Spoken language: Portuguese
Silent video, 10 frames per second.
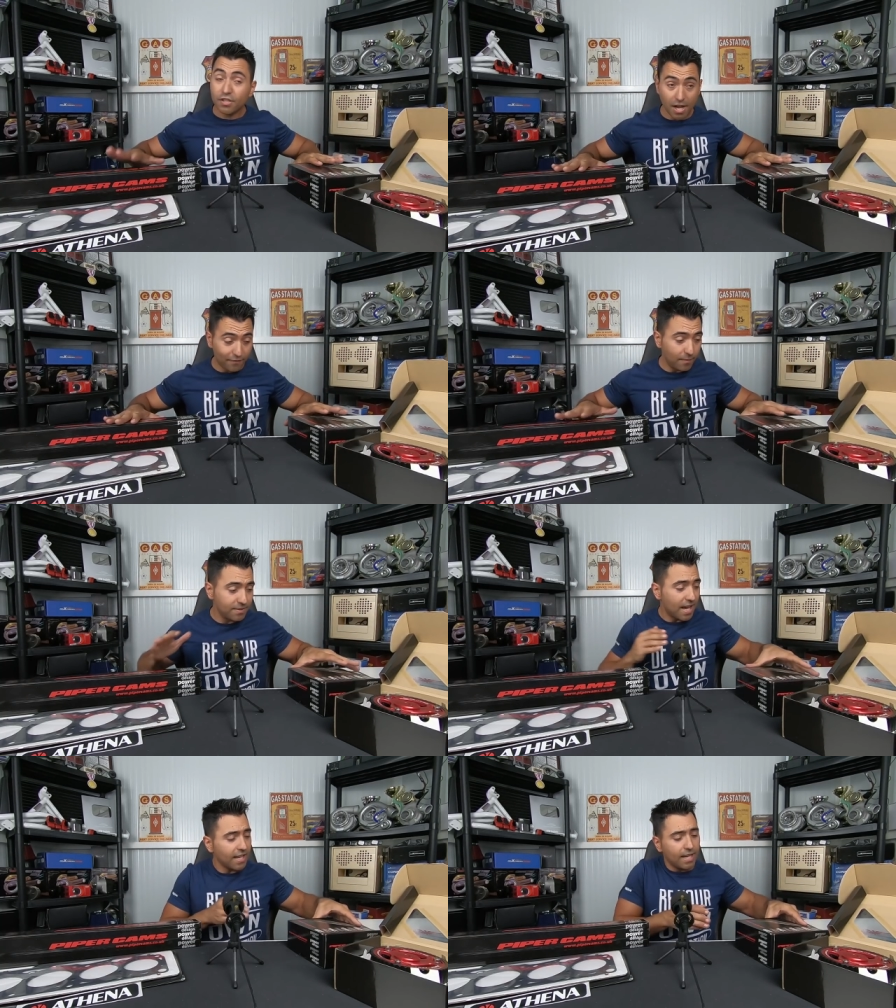Já
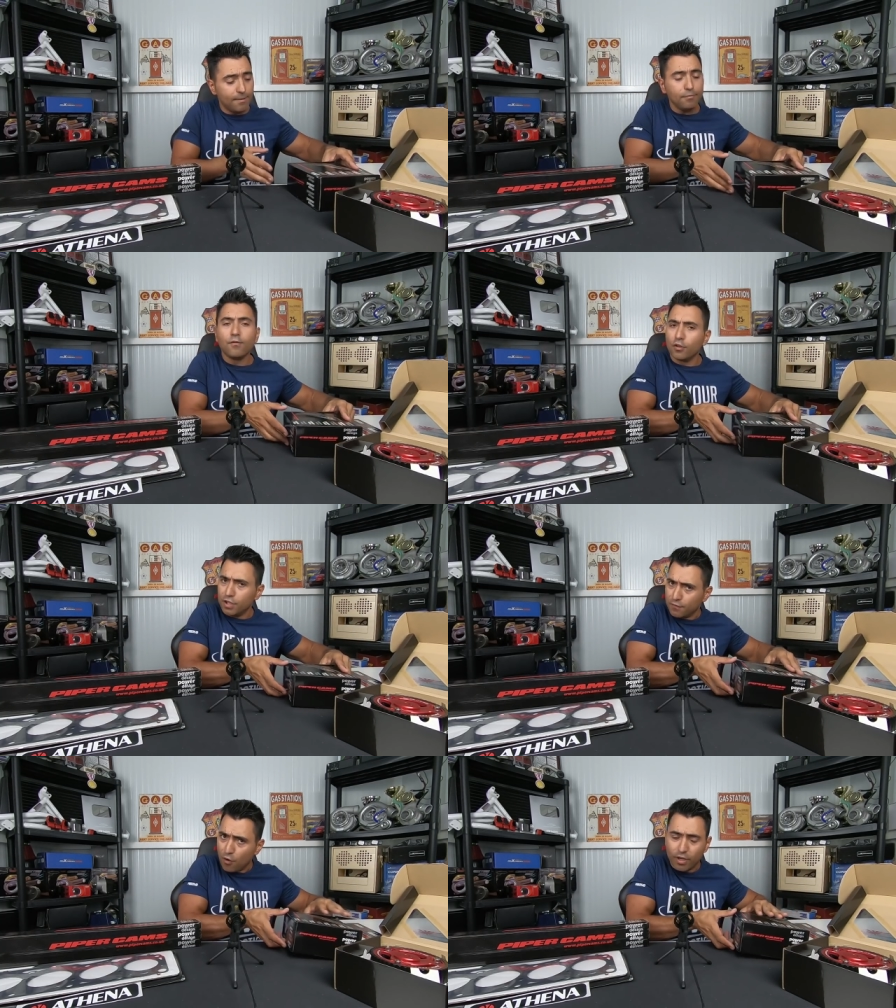vamos à cam, que
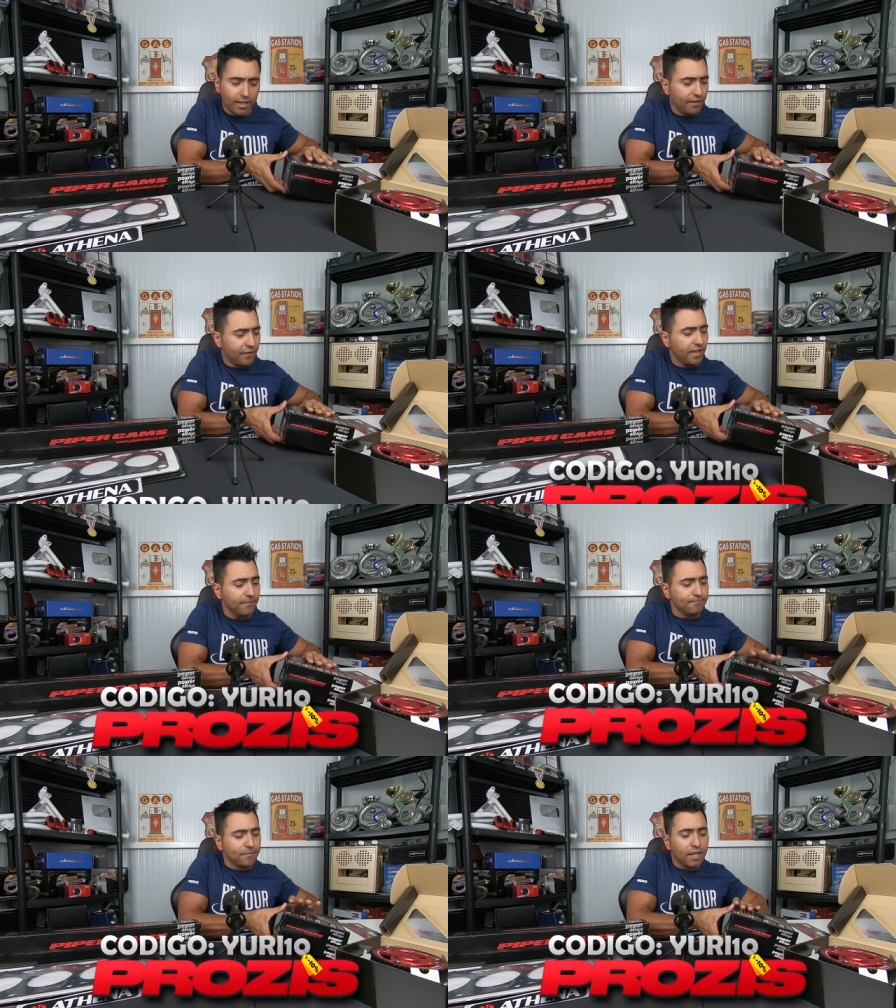vocês vão querer
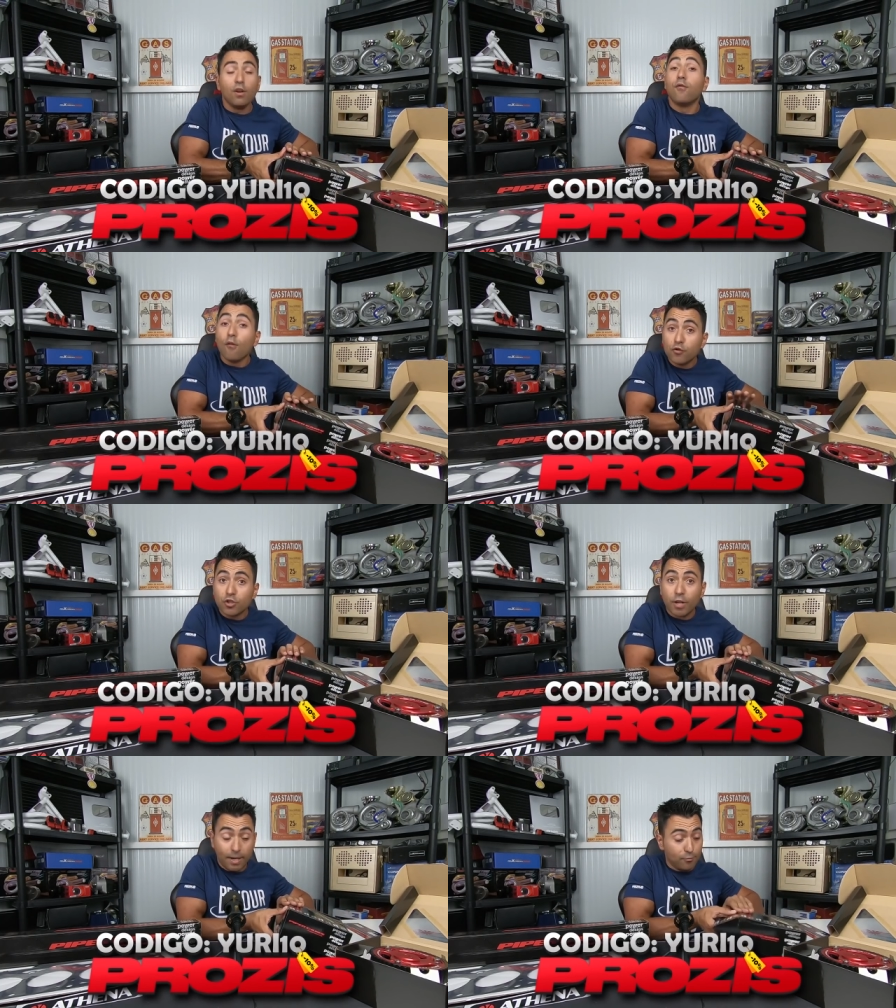ver, e eu vou-vos
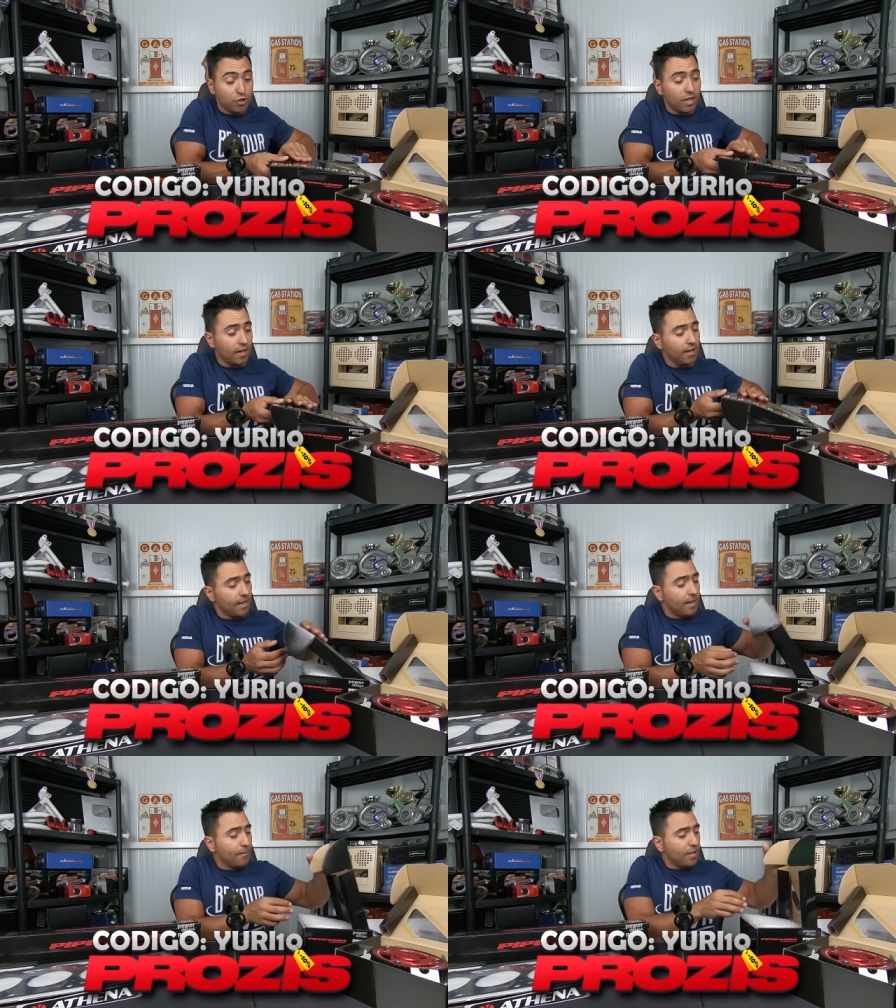querer mostrar,
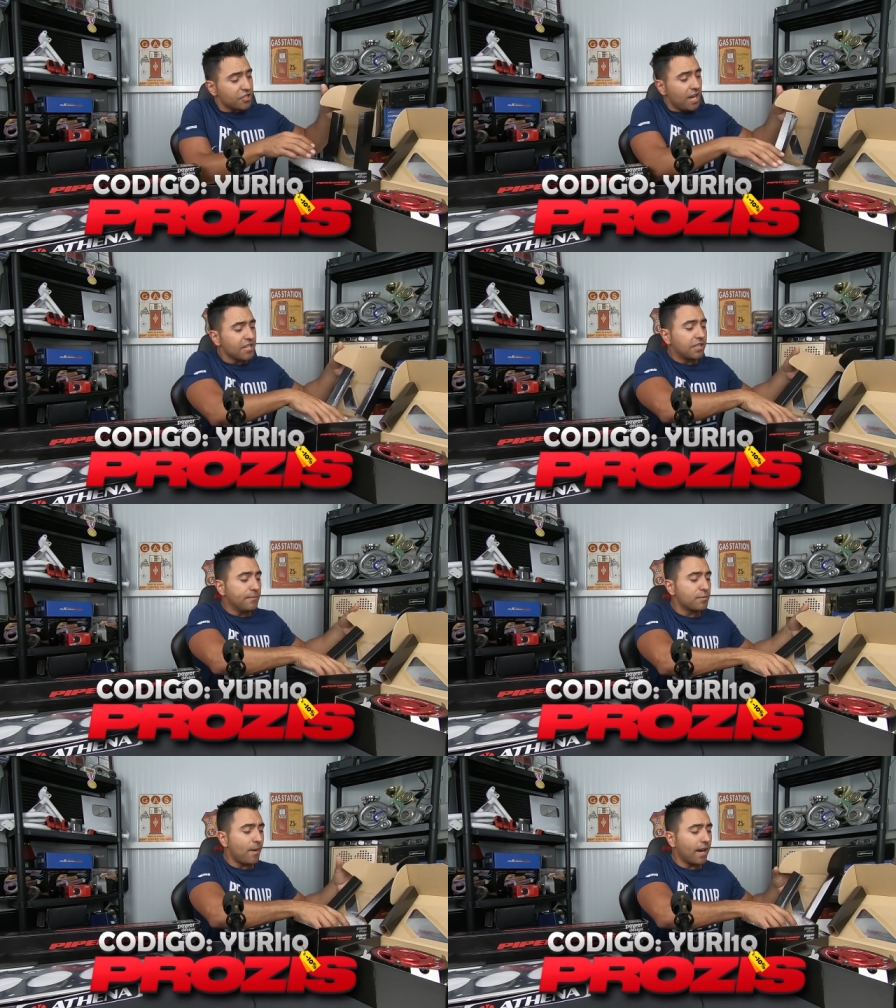mas antes de
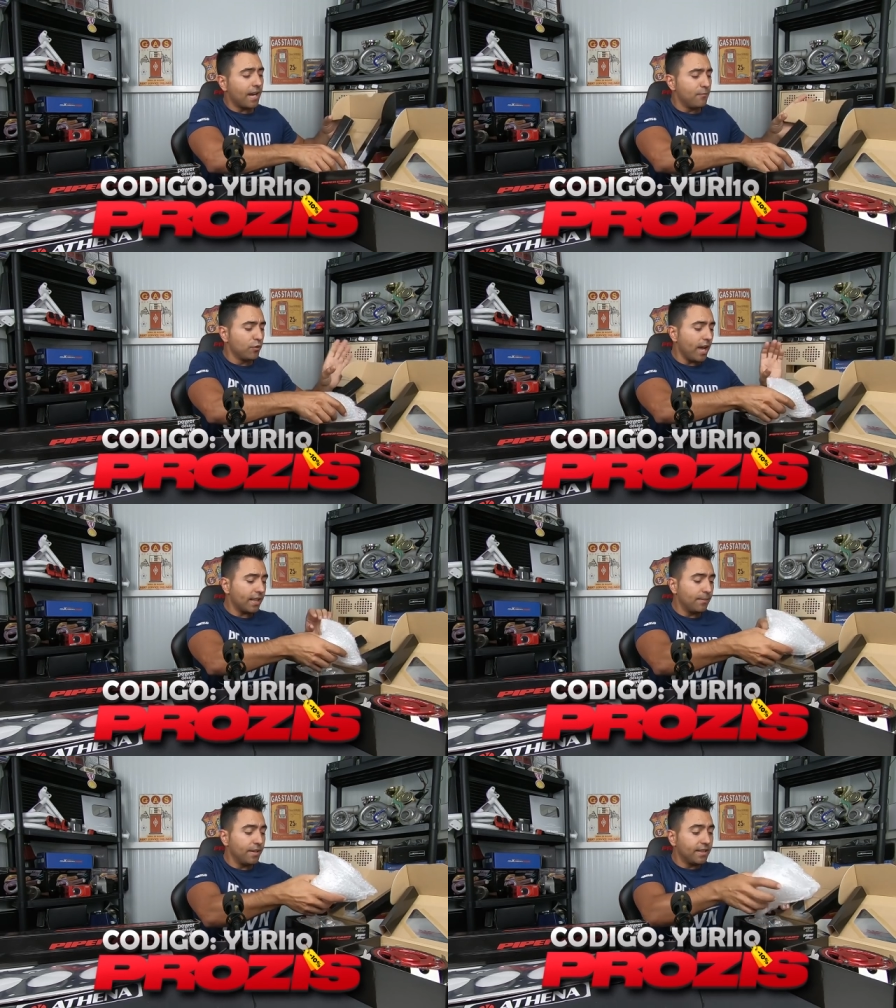irmos para a cam, o que é
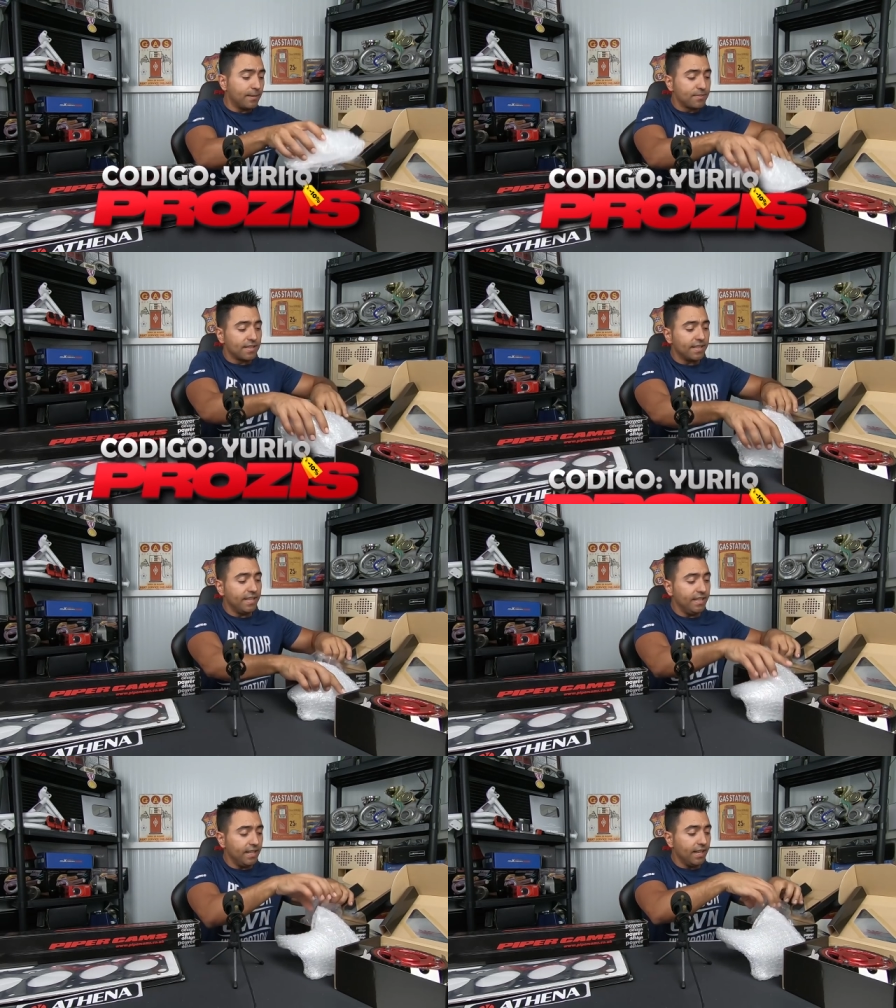que também temos
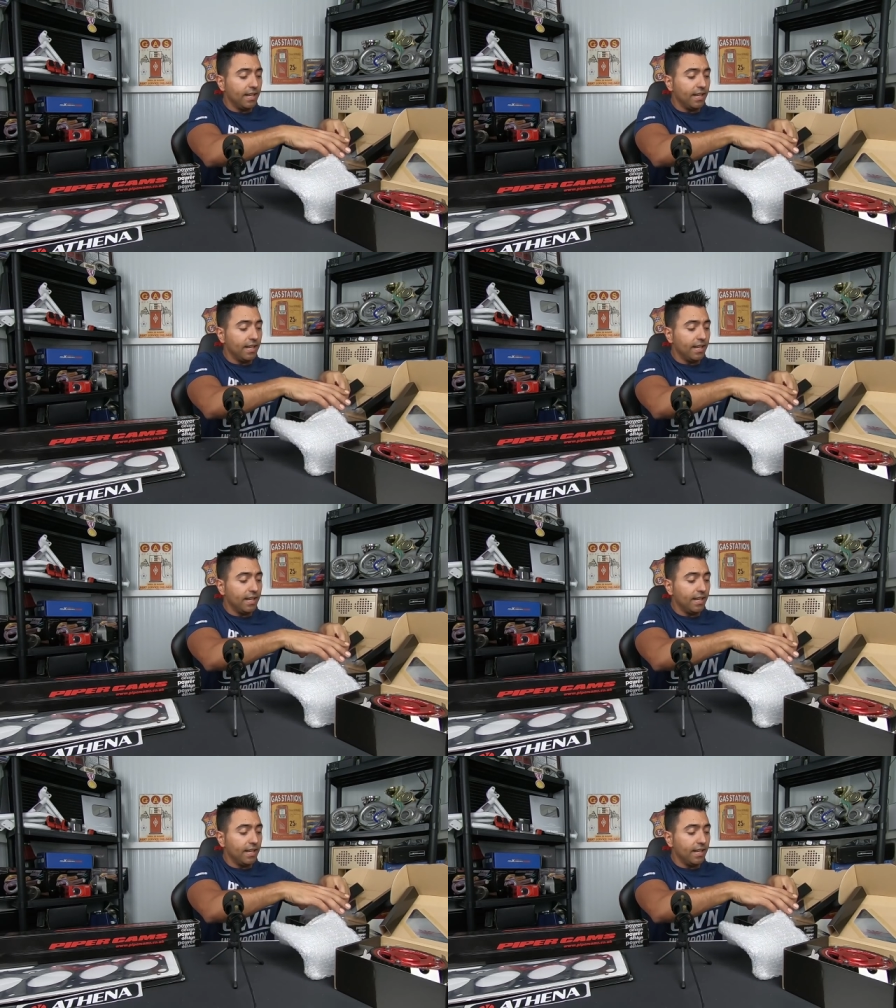aqui